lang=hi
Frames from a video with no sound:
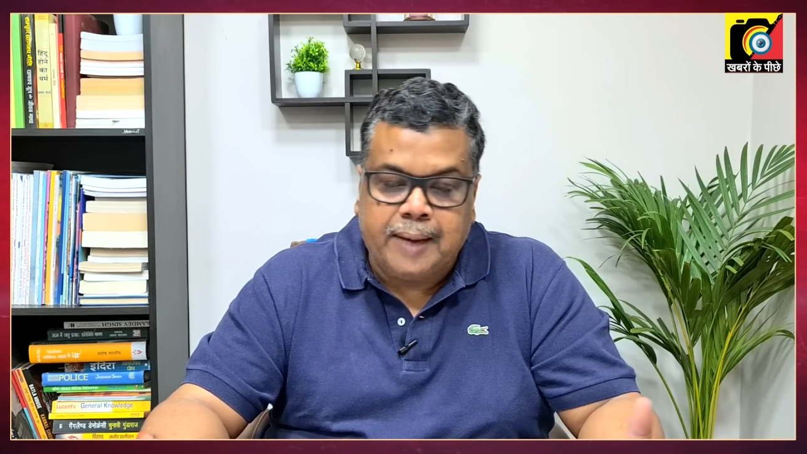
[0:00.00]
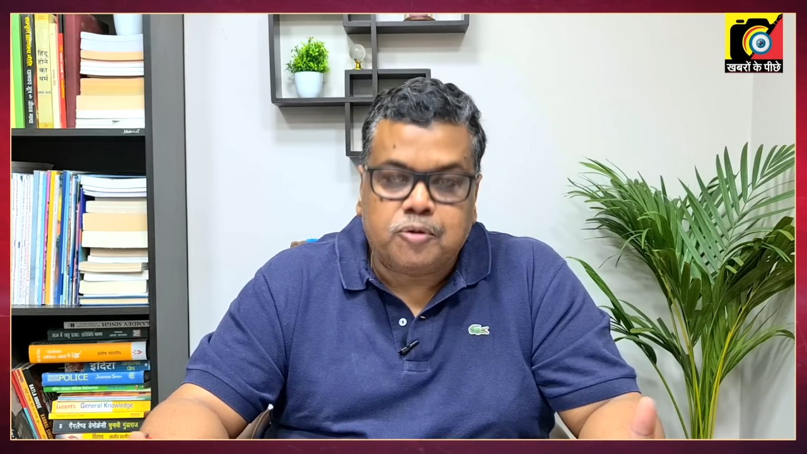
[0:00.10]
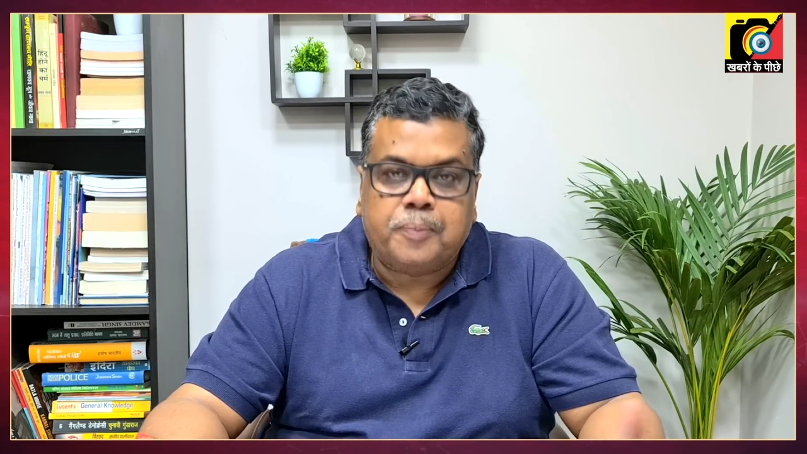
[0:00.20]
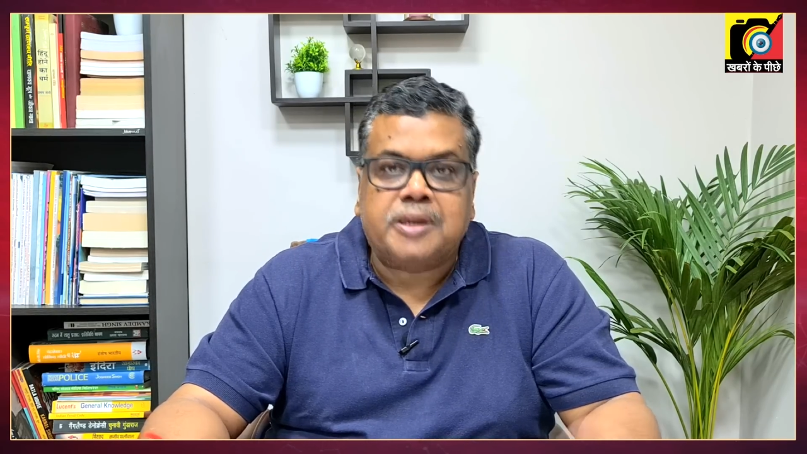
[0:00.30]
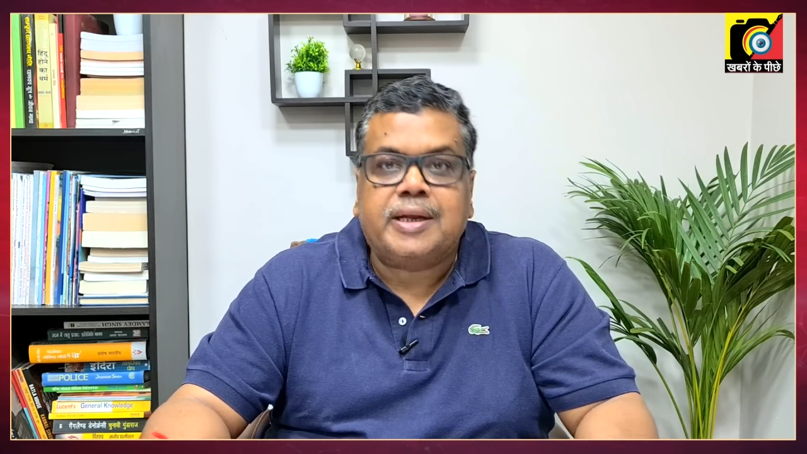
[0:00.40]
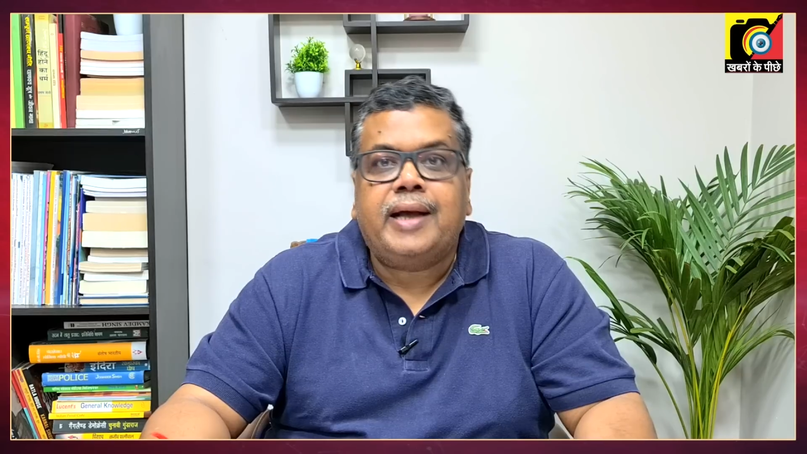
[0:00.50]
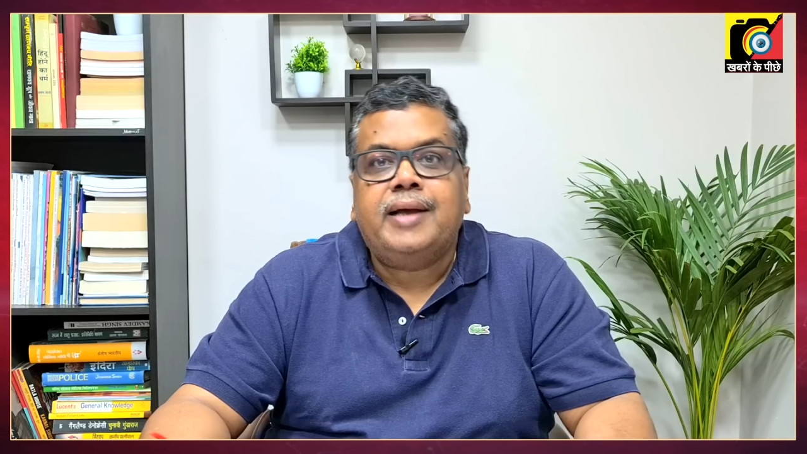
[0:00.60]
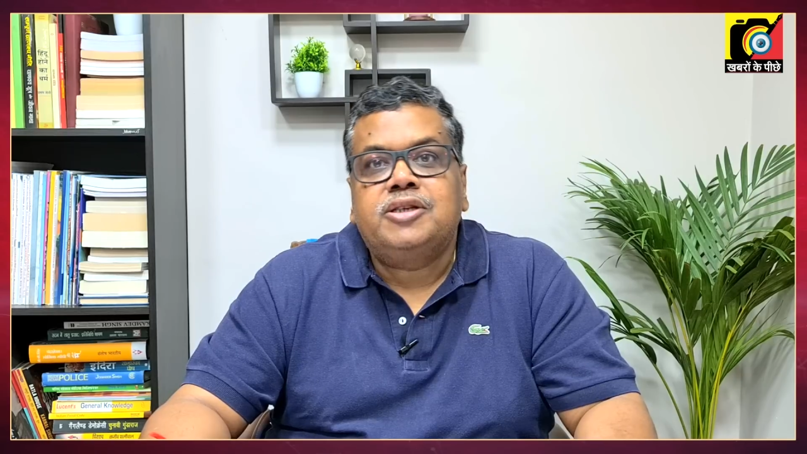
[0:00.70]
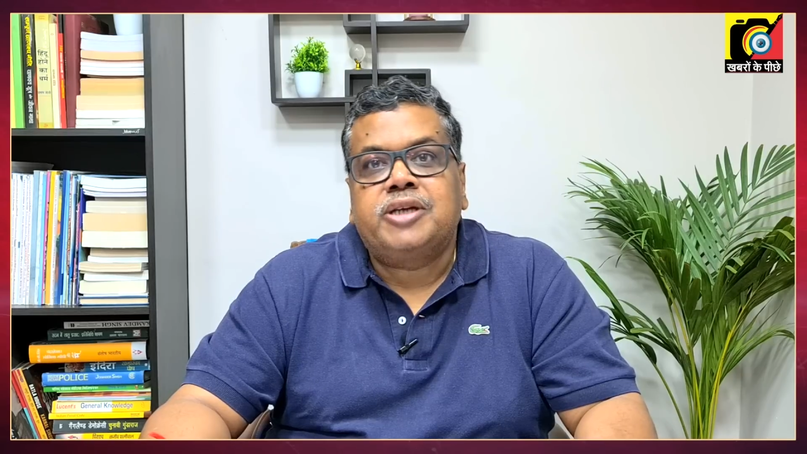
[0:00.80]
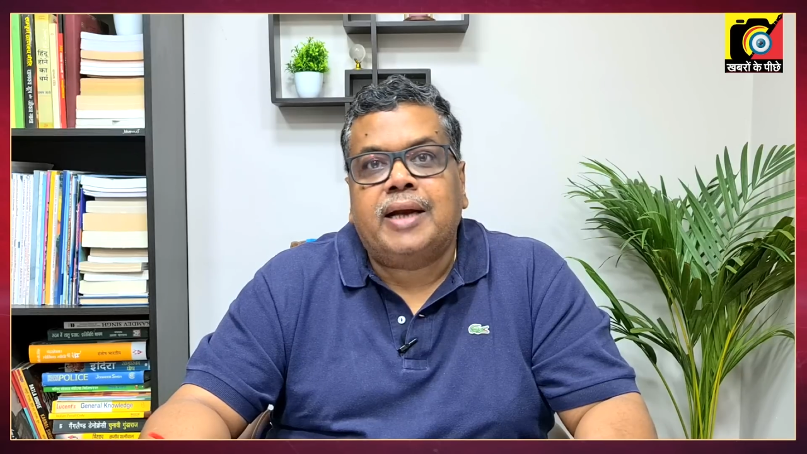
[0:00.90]
आपको पता
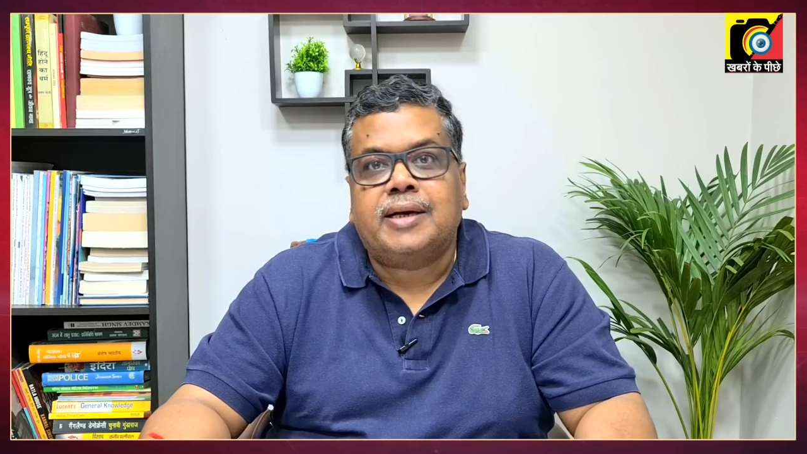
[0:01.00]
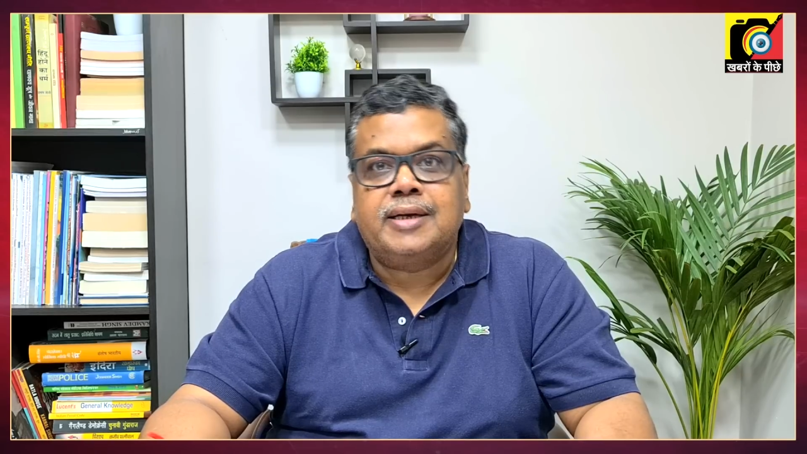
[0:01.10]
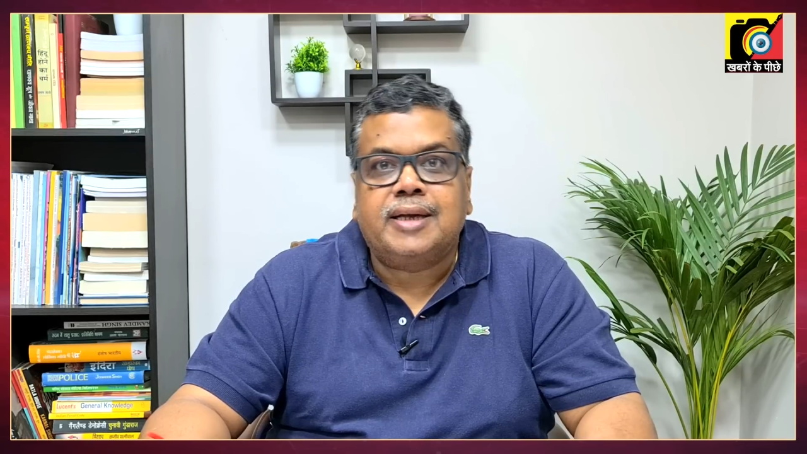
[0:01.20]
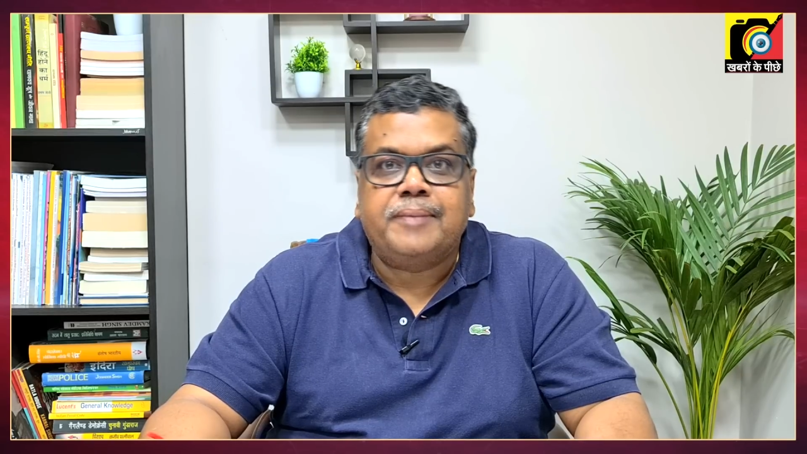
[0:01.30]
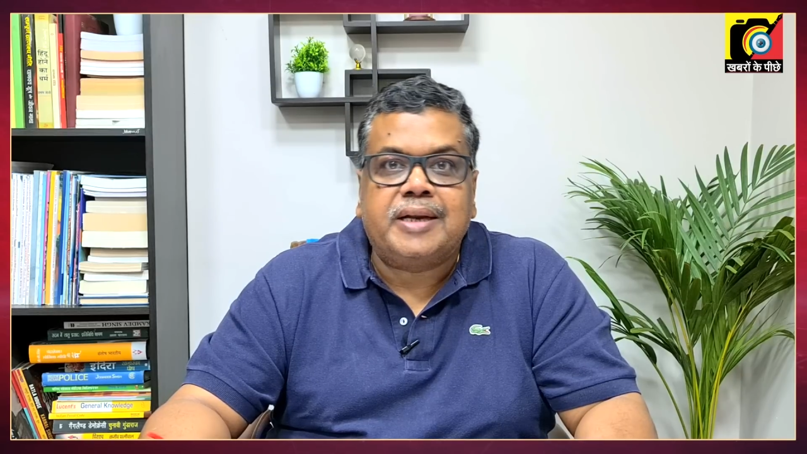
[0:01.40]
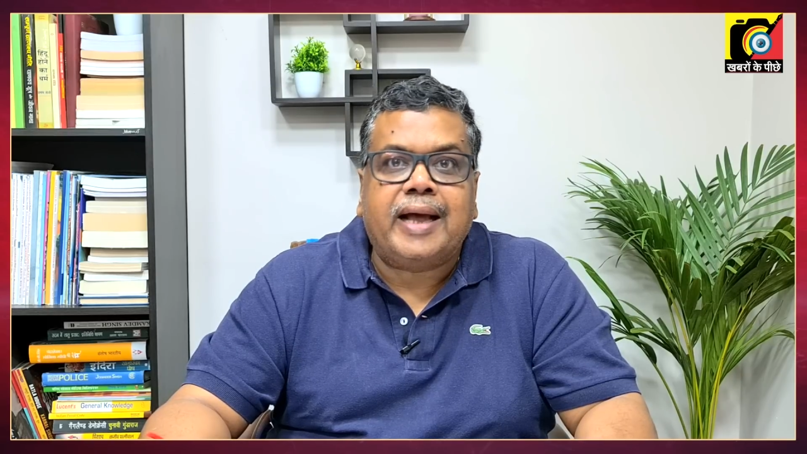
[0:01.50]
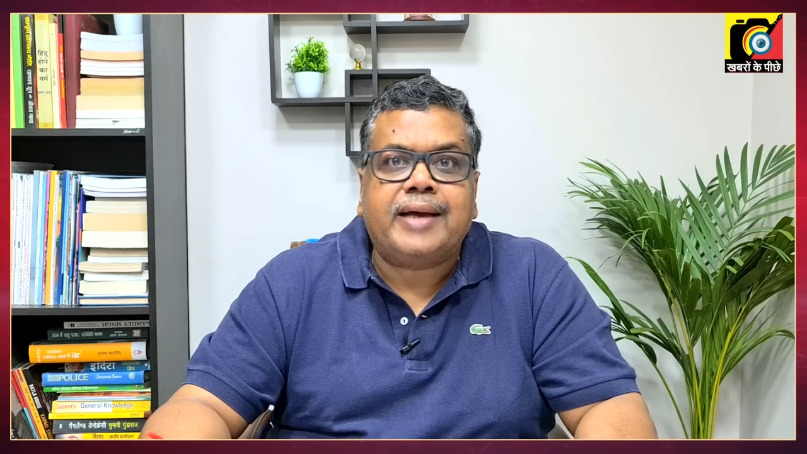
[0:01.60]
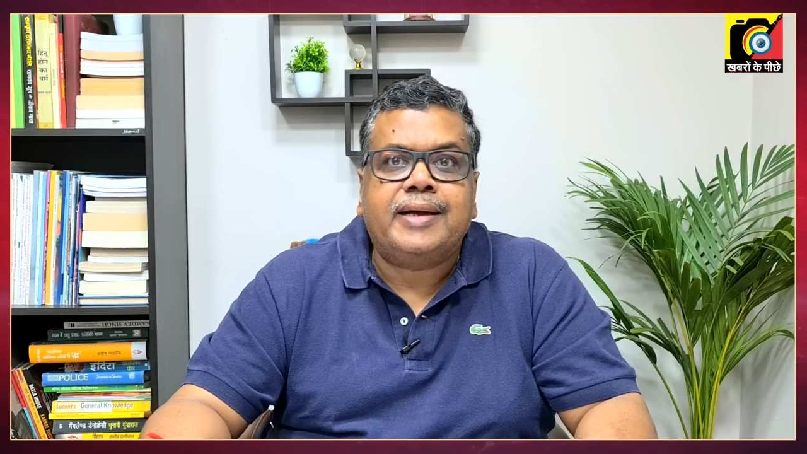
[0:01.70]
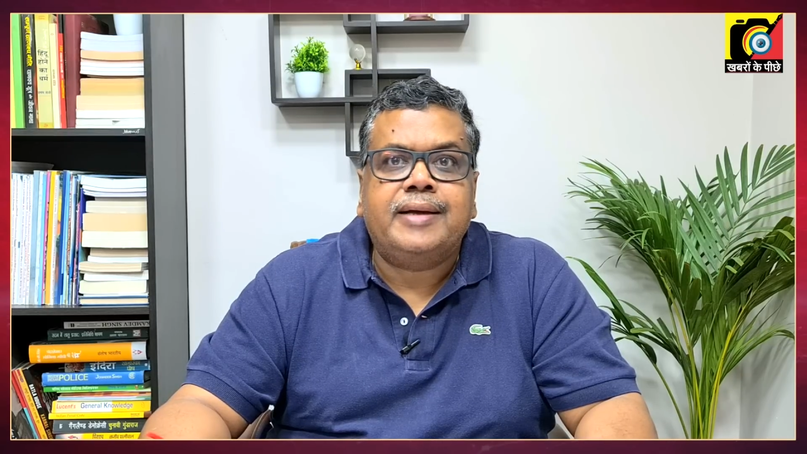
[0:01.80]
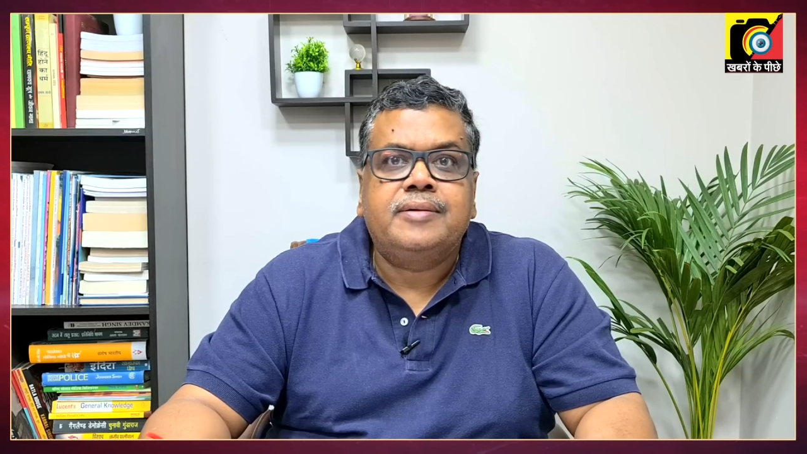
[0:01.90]
है झारखंड के
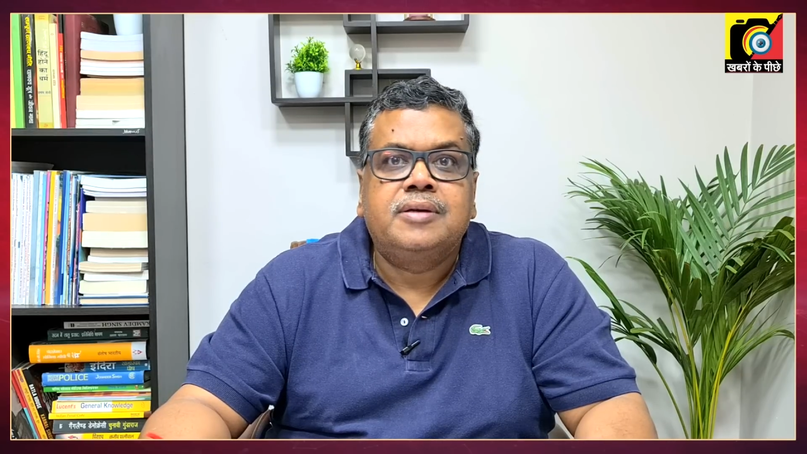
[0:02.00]
विधायक हैं